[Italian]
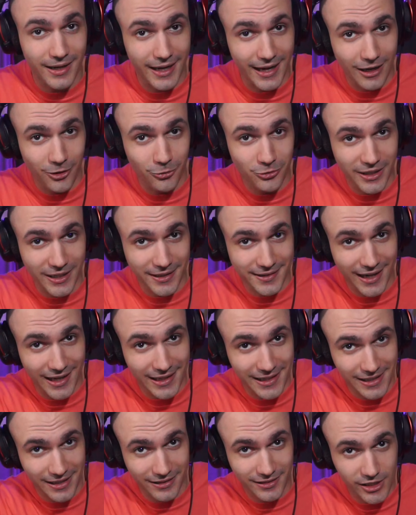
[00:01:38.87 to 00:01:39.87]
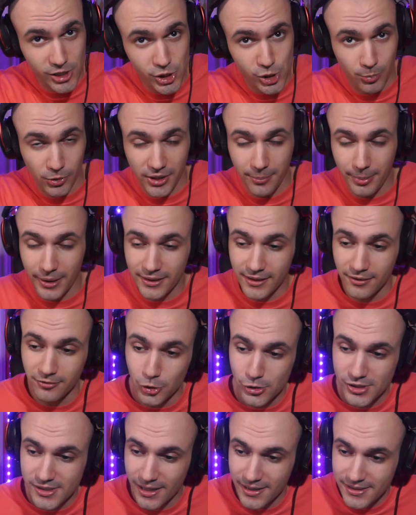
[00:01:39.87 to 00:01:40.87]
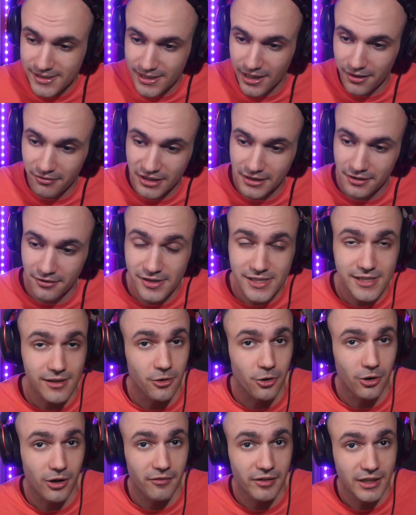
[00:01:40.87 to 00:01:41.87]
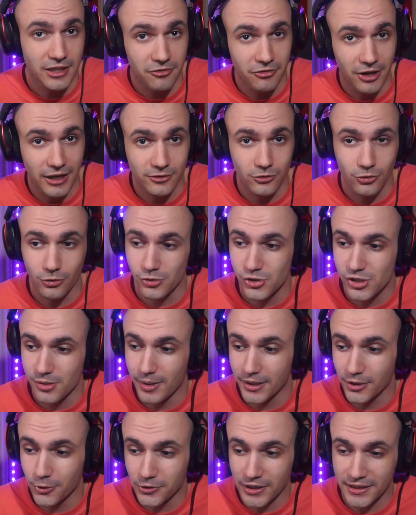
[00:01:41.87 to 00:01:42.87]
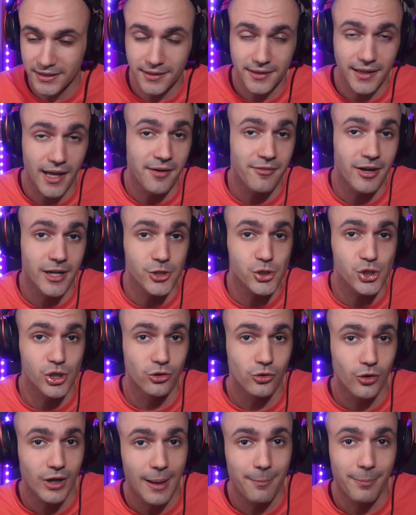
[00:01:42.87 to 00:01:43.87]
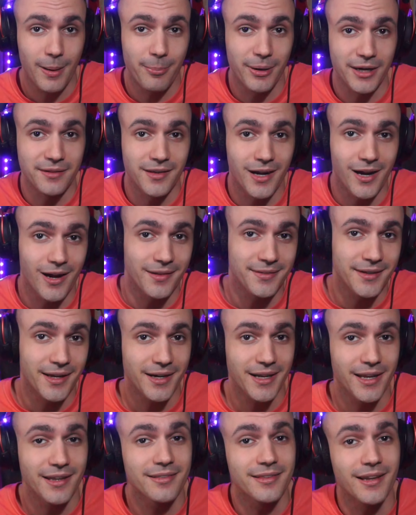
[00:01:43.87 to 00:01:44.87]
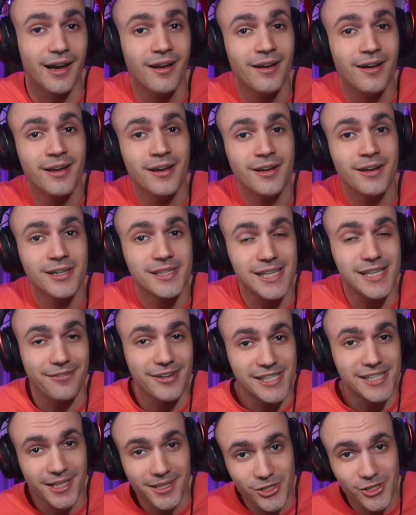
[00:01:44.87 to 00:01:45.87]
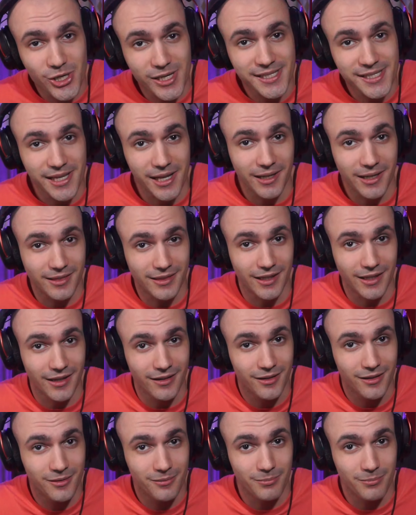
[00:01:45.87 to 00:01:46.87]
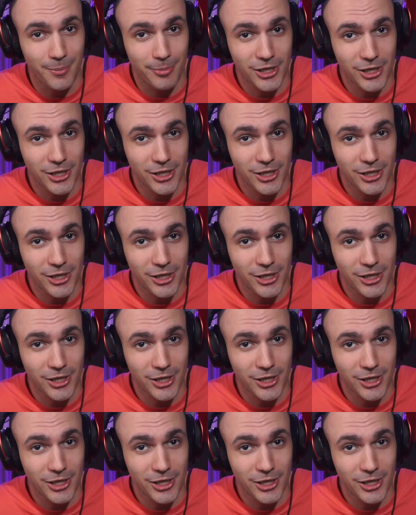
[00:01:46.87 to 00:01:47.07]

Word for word: Regalo di Natale in anticipo da parte vostra iscrivetevi se non l'avete fatto, così mi aiutate ad arrivare a 100k, a prendere la targhetta. Se vi siete già iscritti, mi